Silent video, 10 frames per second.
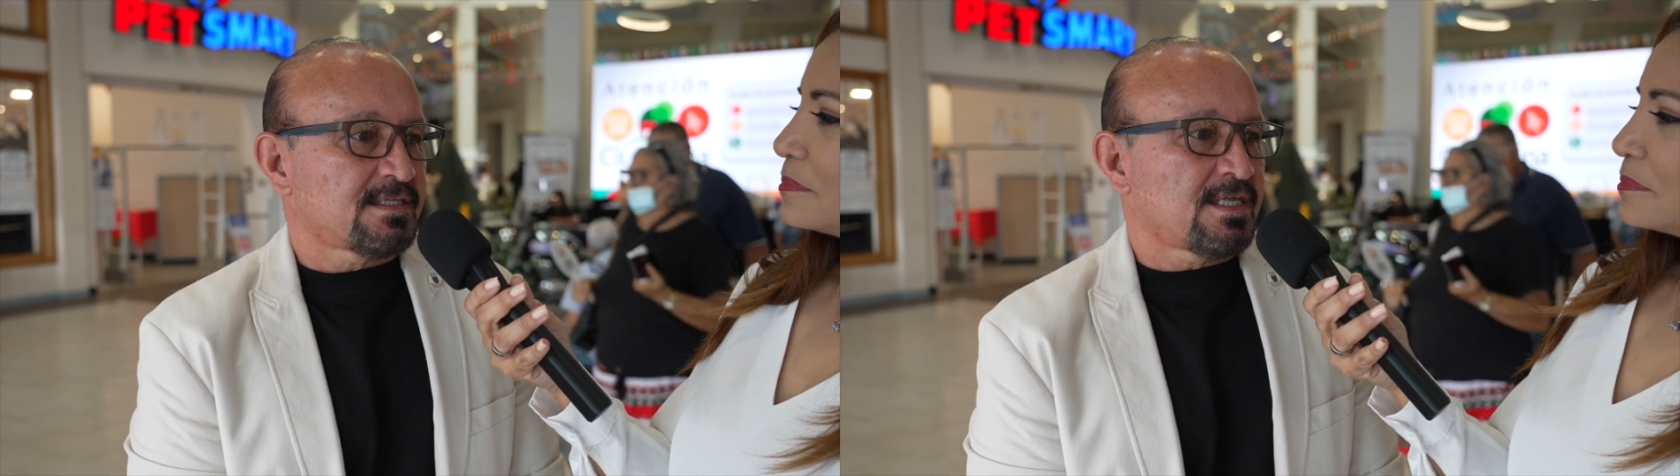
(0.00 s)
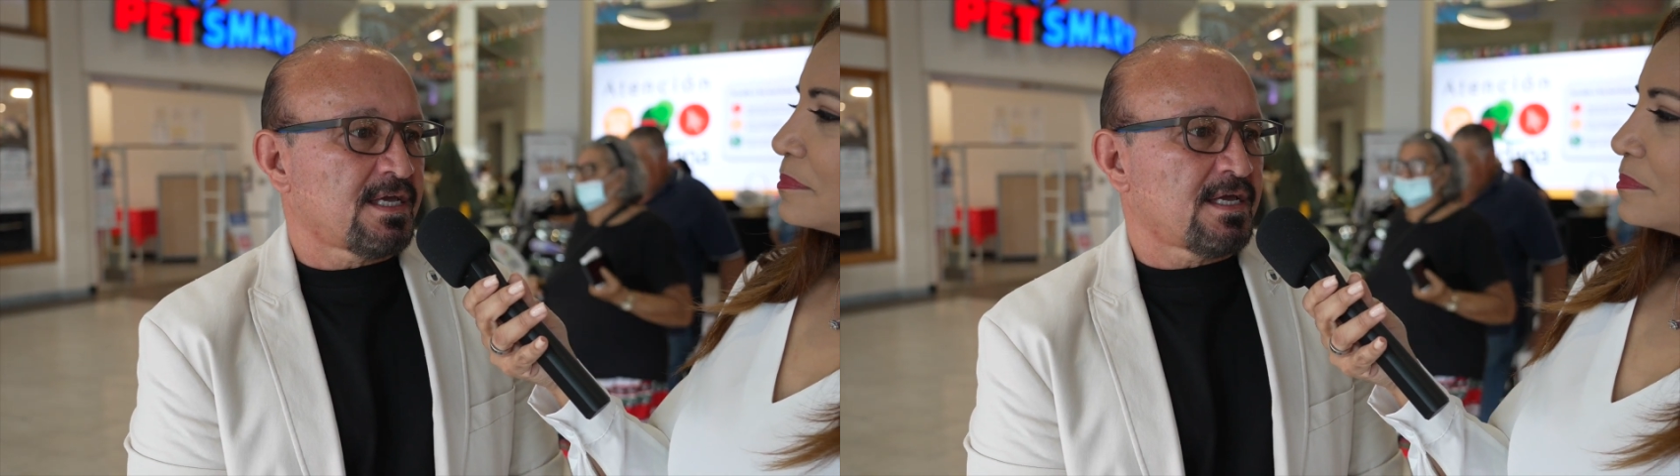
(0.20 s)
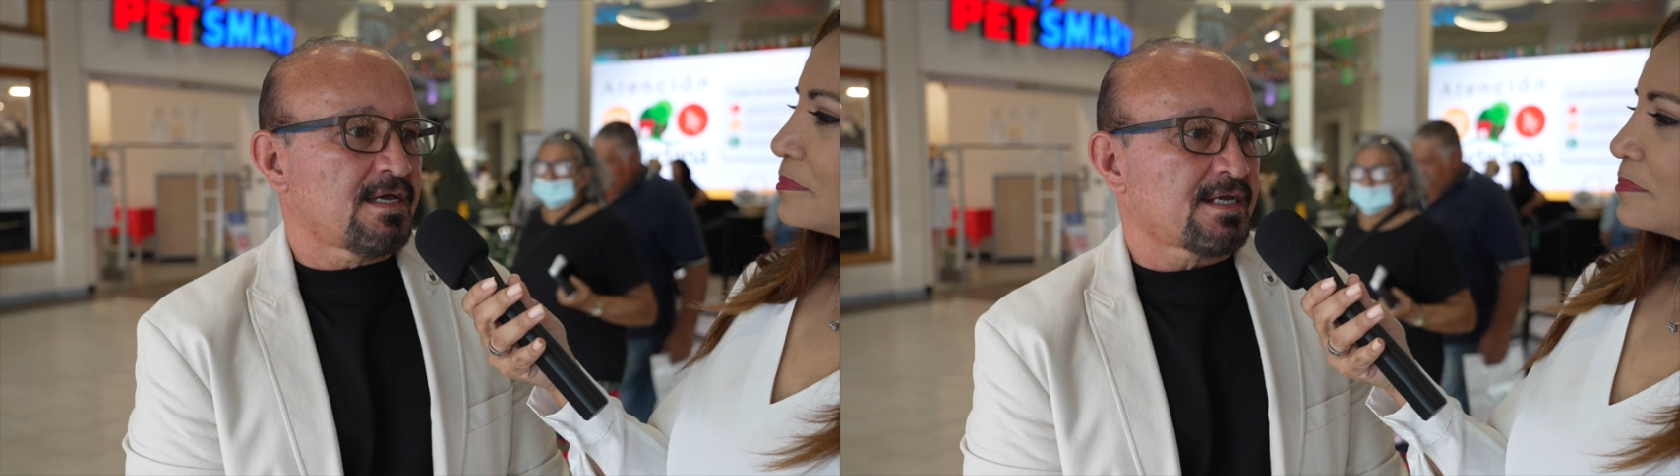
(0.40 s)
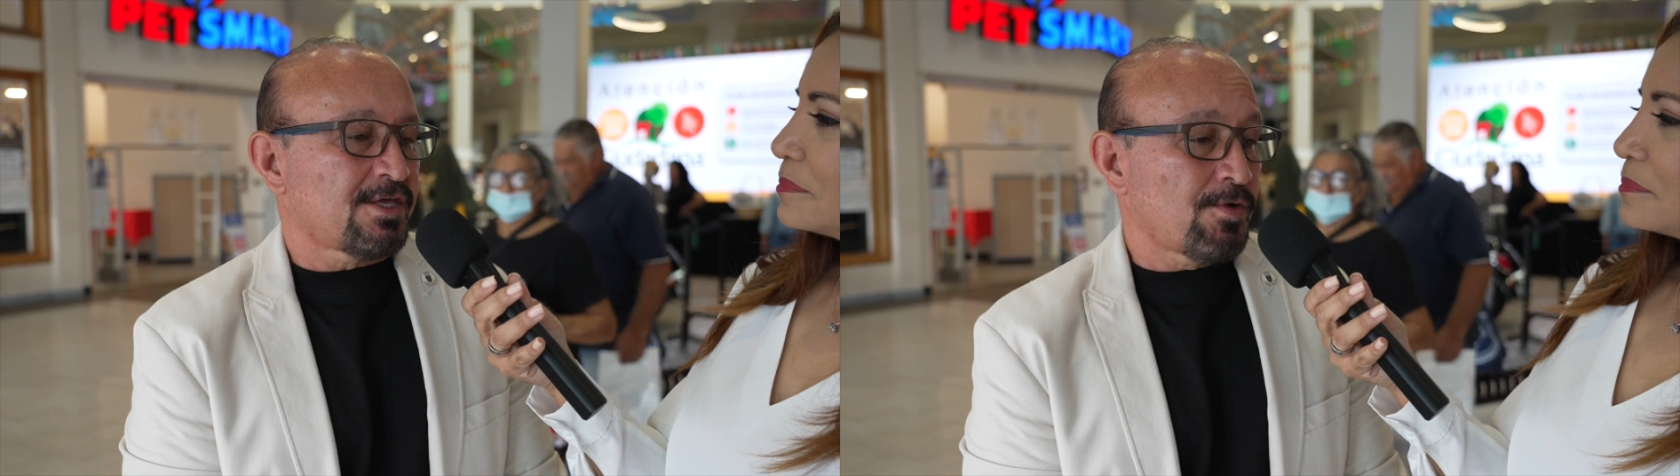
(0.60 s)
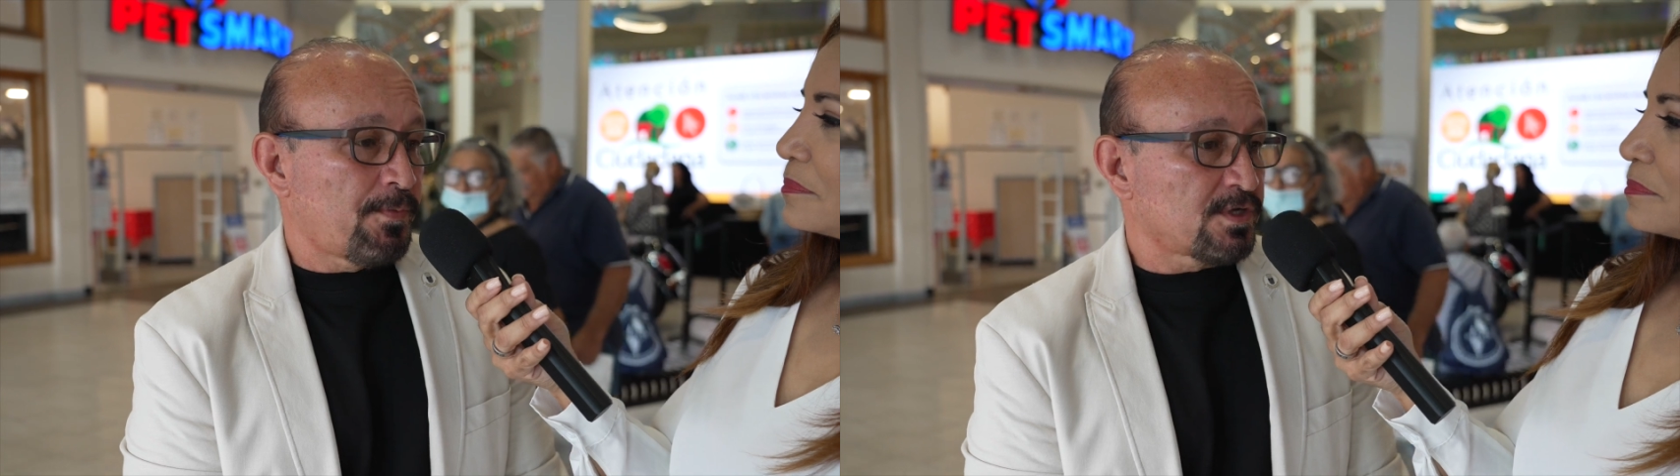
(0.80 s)
de
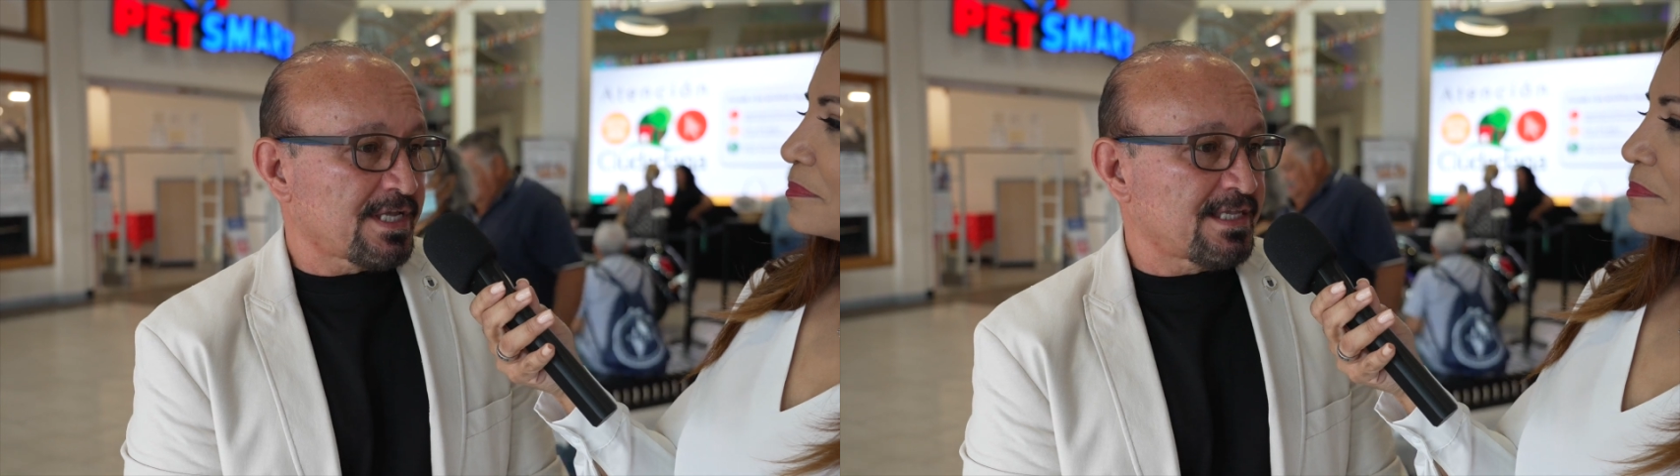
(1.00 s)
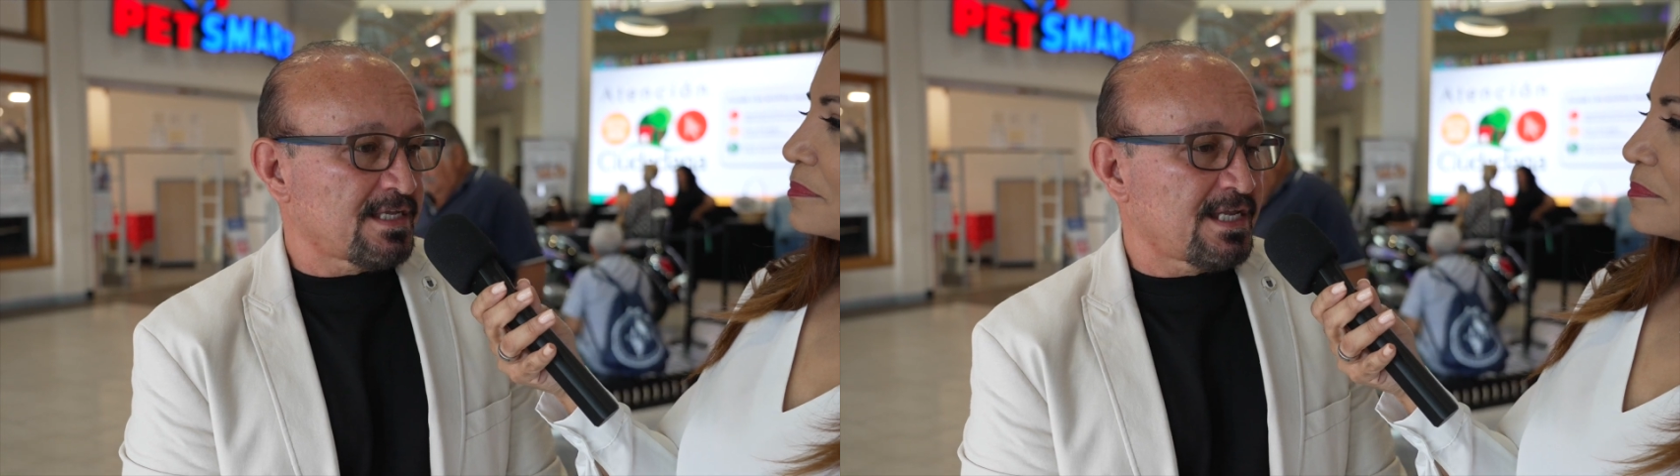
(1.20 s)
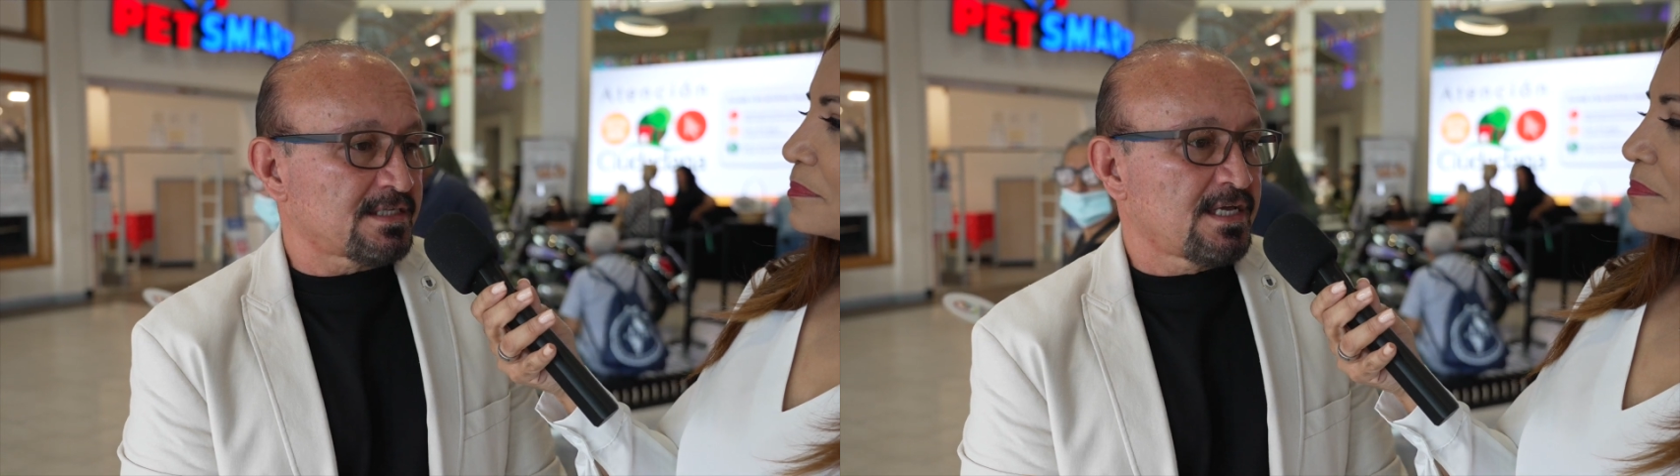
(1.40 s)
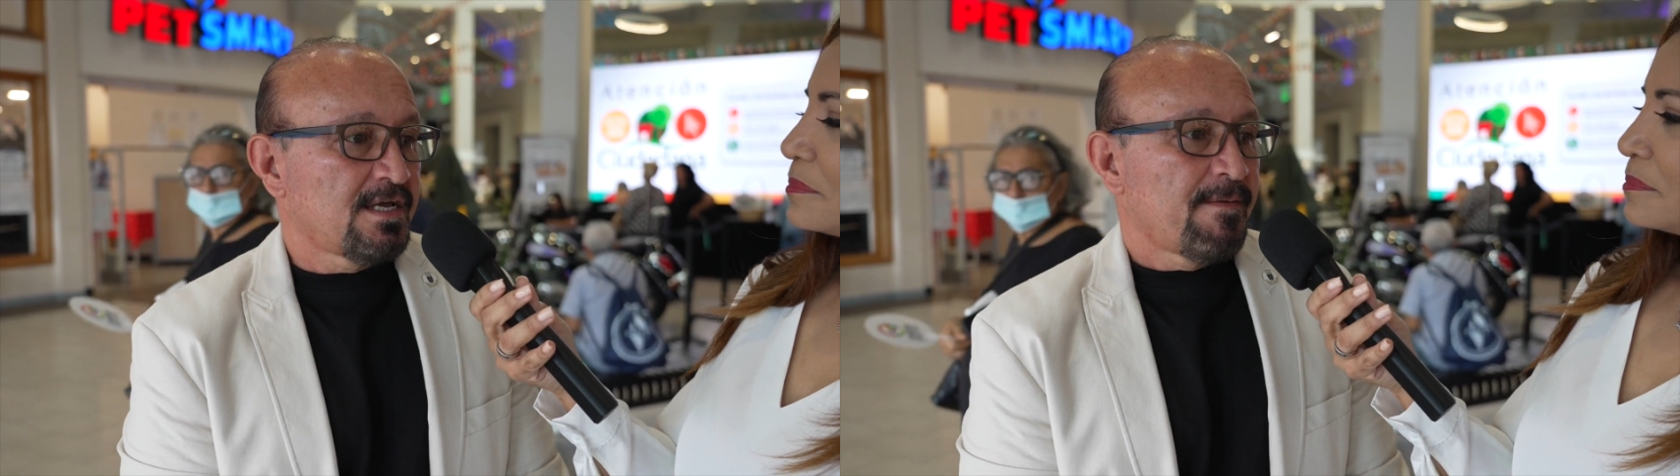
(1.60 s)
radios portátiles,